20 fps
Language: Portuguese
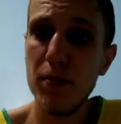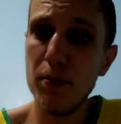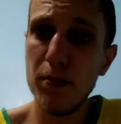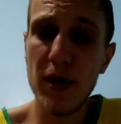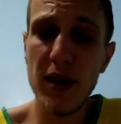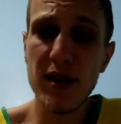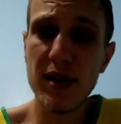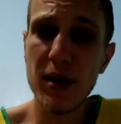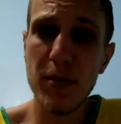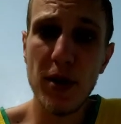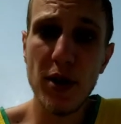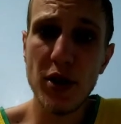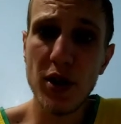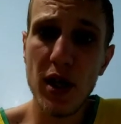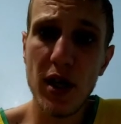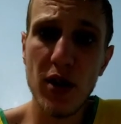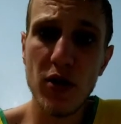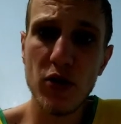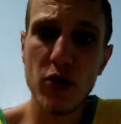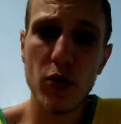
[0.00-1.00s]
Basicamente é
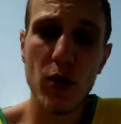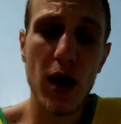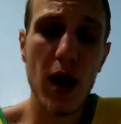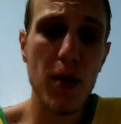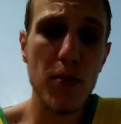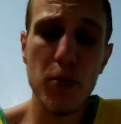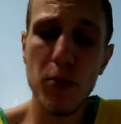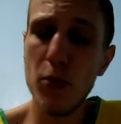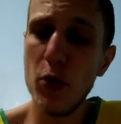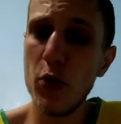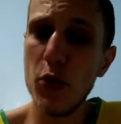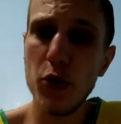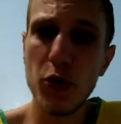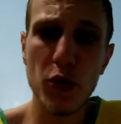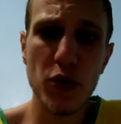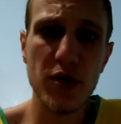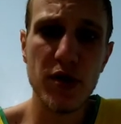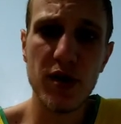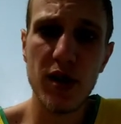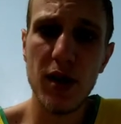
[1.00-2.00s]
isso, é muito
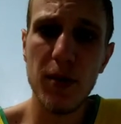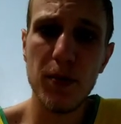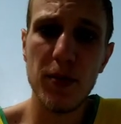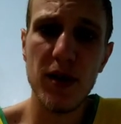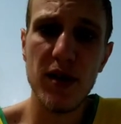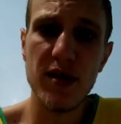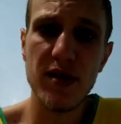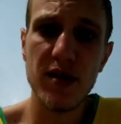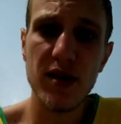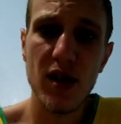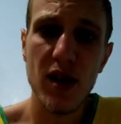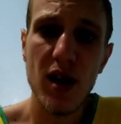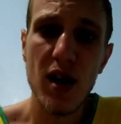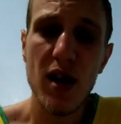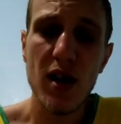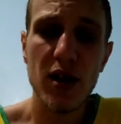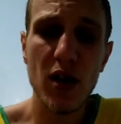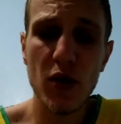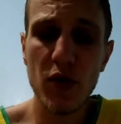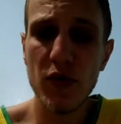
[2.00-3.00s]
simples.
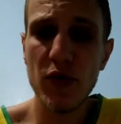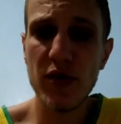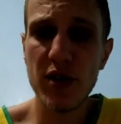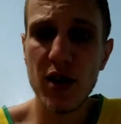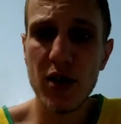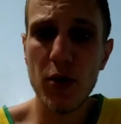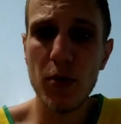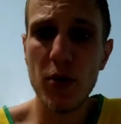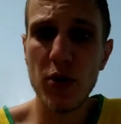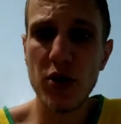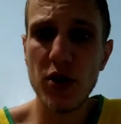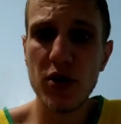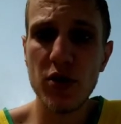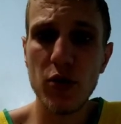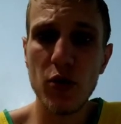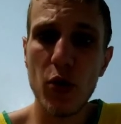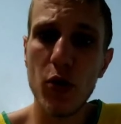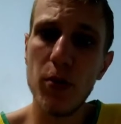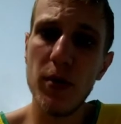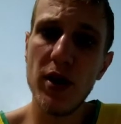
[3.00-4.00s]
Então, se você, como eu disse
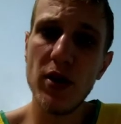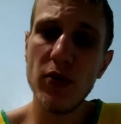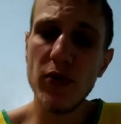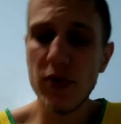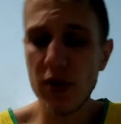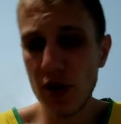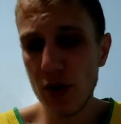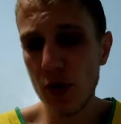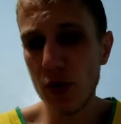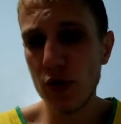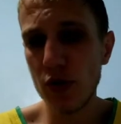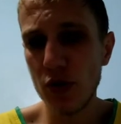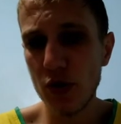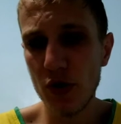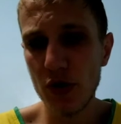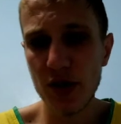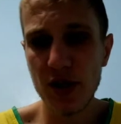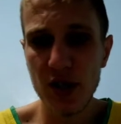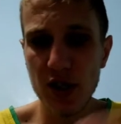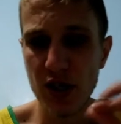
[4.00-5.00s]
no começo, você
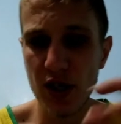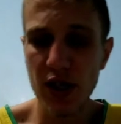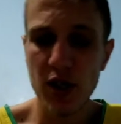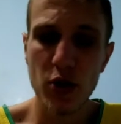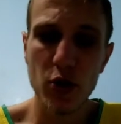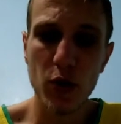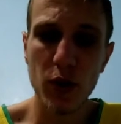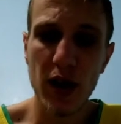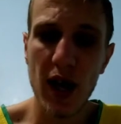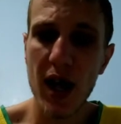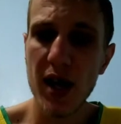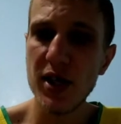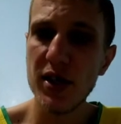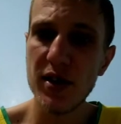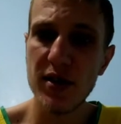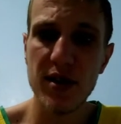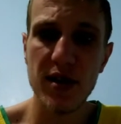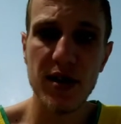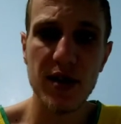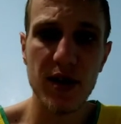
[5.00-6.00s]
gostou, você já deixou o like, já
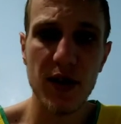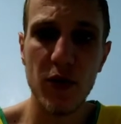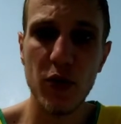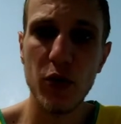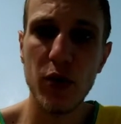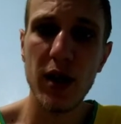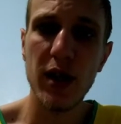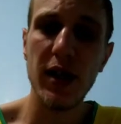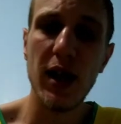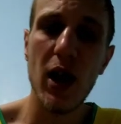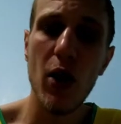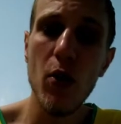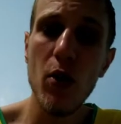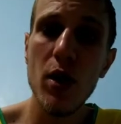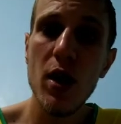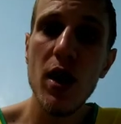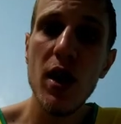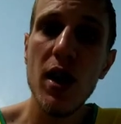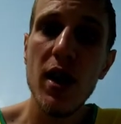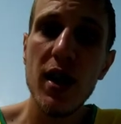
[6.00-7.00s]
se inscreveu no canal.
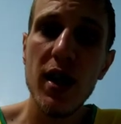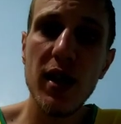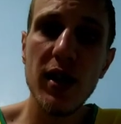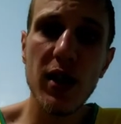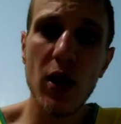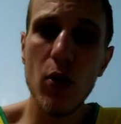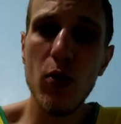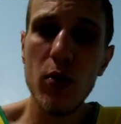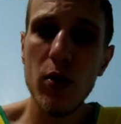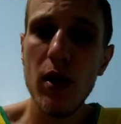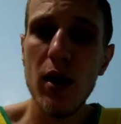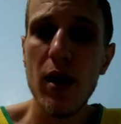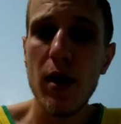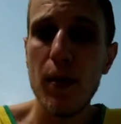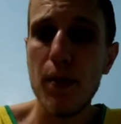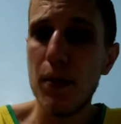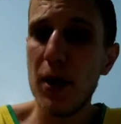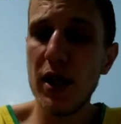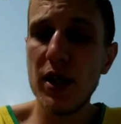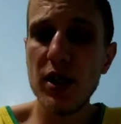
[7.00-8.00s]
Então,
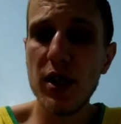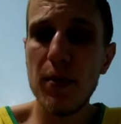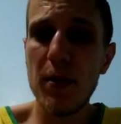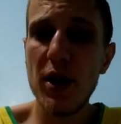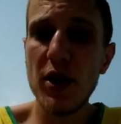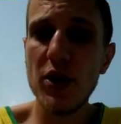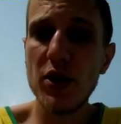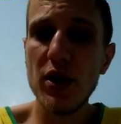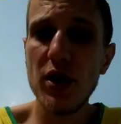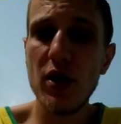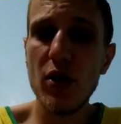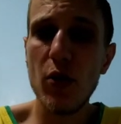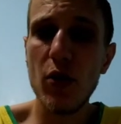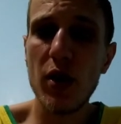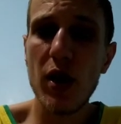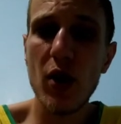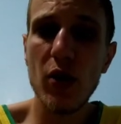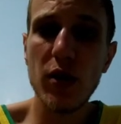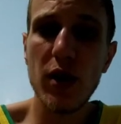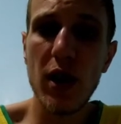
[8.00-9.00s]
praticamente o
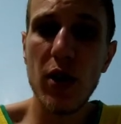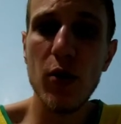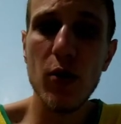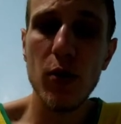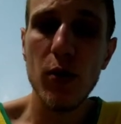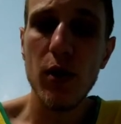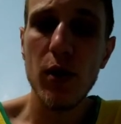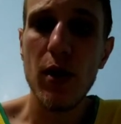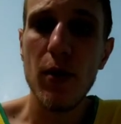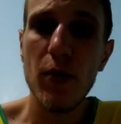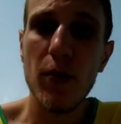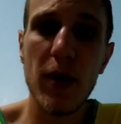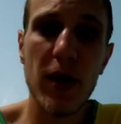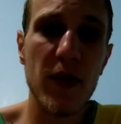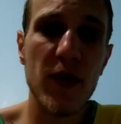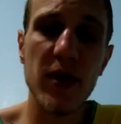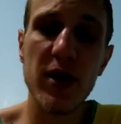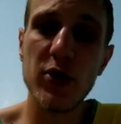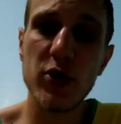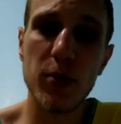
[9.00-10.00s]
que eu tenho para
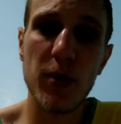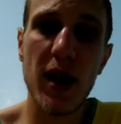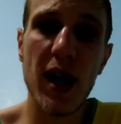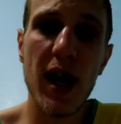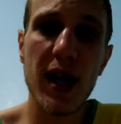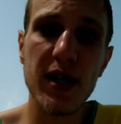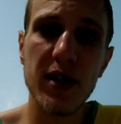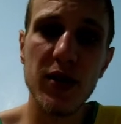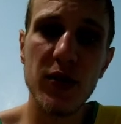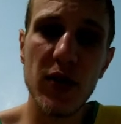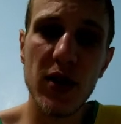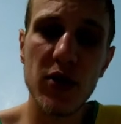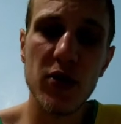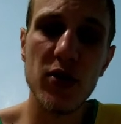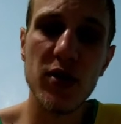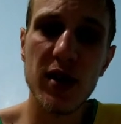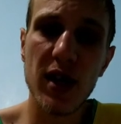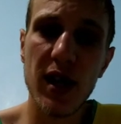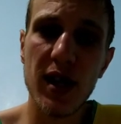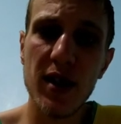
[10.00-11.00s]
falar sobre hackers
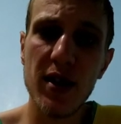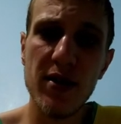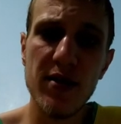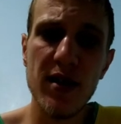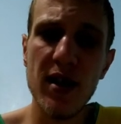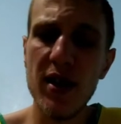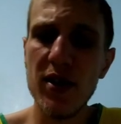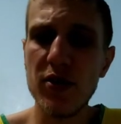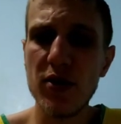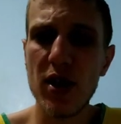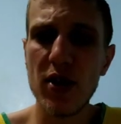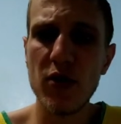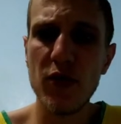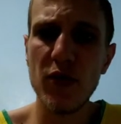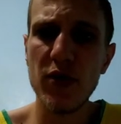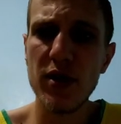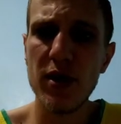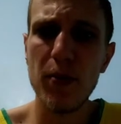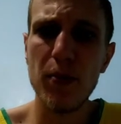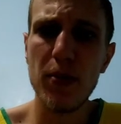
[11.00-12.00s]
versus crackers é isso, é só
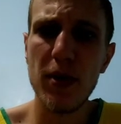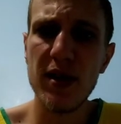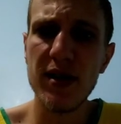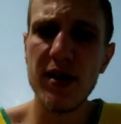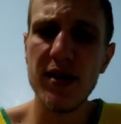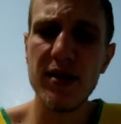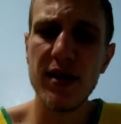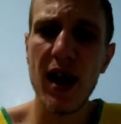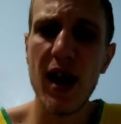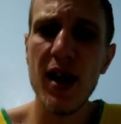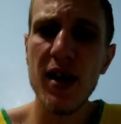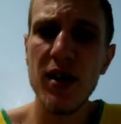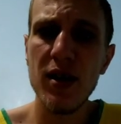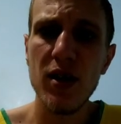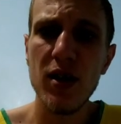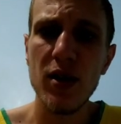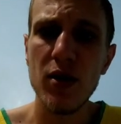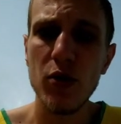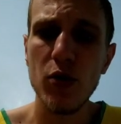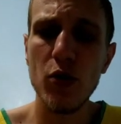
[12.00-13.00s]
você pesquisar
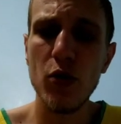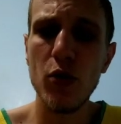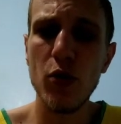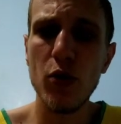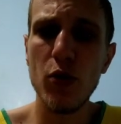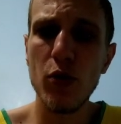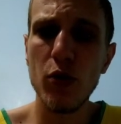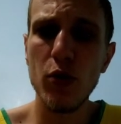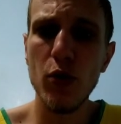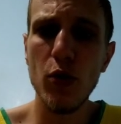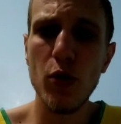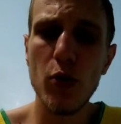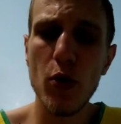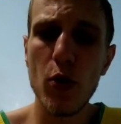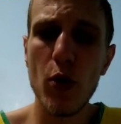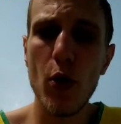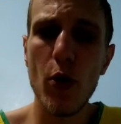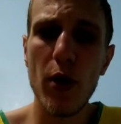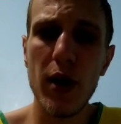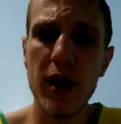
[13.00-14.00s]
no, no
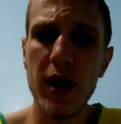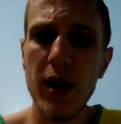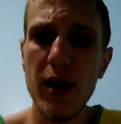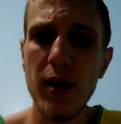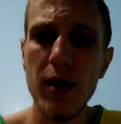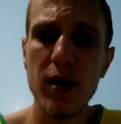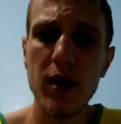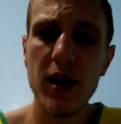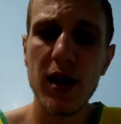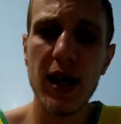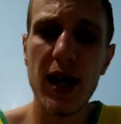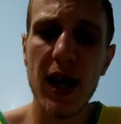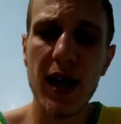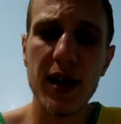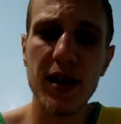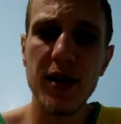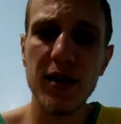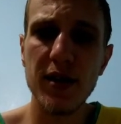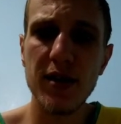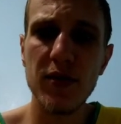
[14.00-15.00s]
Google aí,
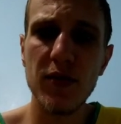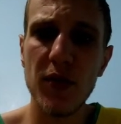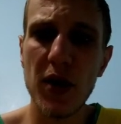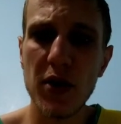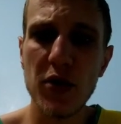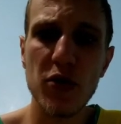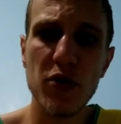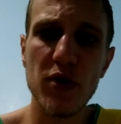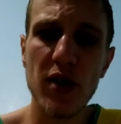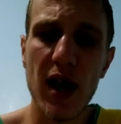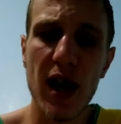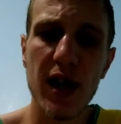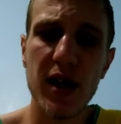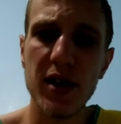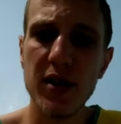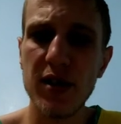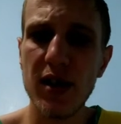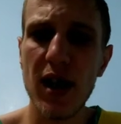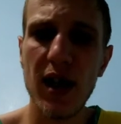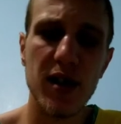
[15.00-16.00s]
crackers versus
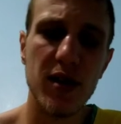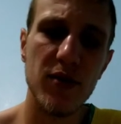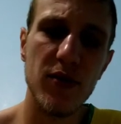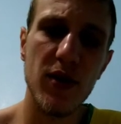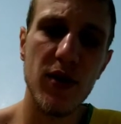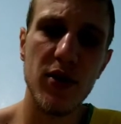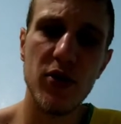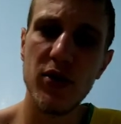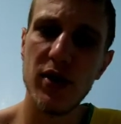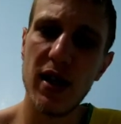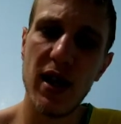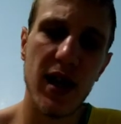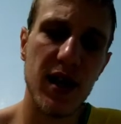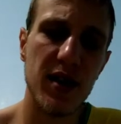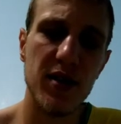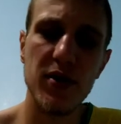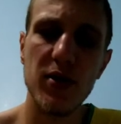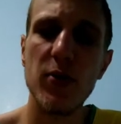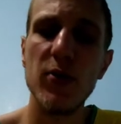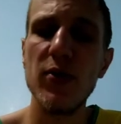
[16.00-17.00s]
hackers, hackers versus
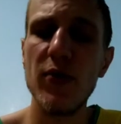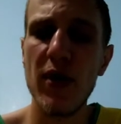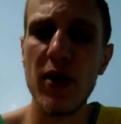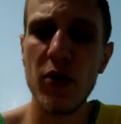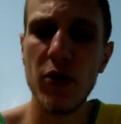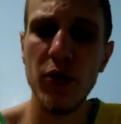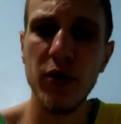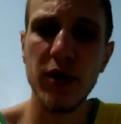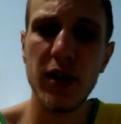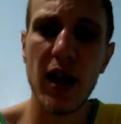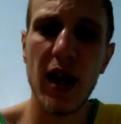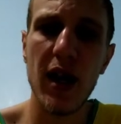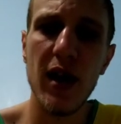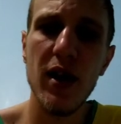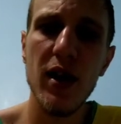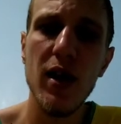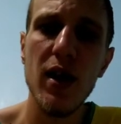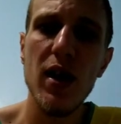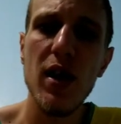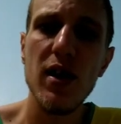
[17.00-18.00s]
crackers, que você vai encontrar.
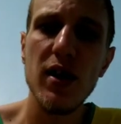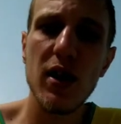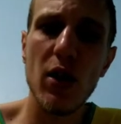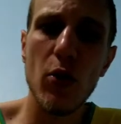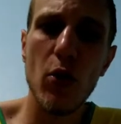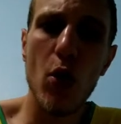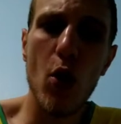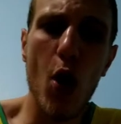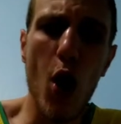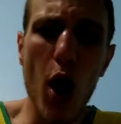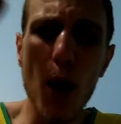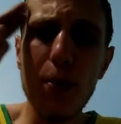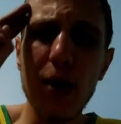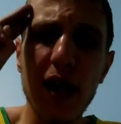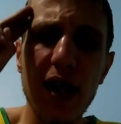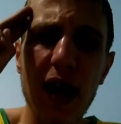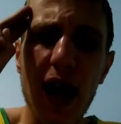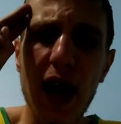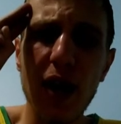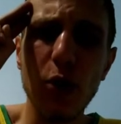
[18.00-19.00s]
Então,
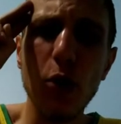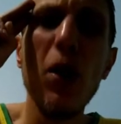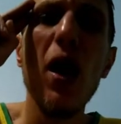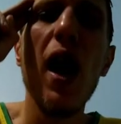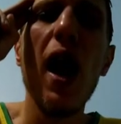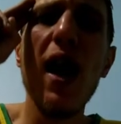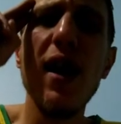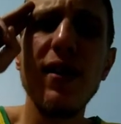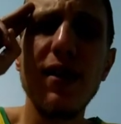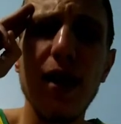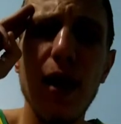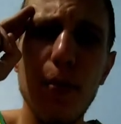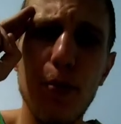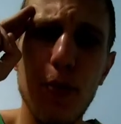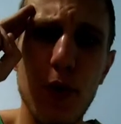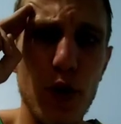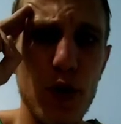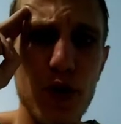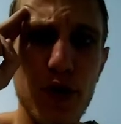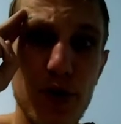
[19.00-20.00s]
obrigado, até a
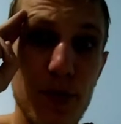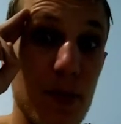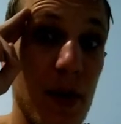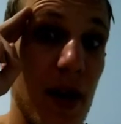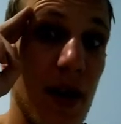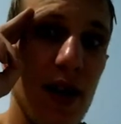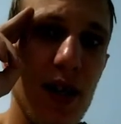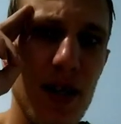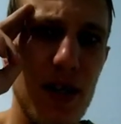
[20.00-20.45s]
próxima.